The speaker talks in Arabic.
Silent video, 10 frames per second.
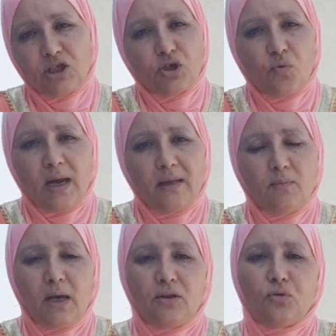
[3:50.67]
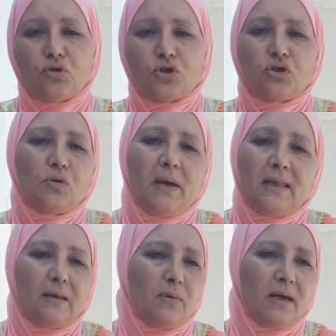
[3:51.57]
شي واحد ما عندوش
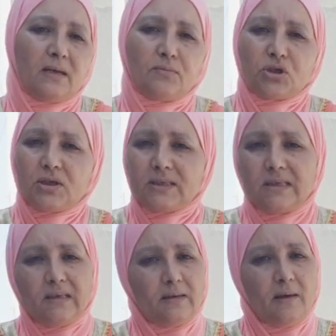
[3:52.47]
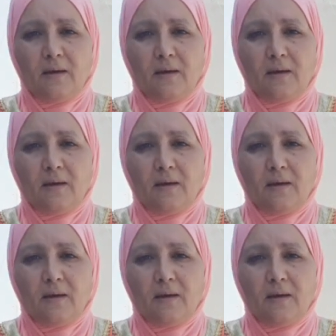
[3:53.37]
بحال دابا انا بشرتي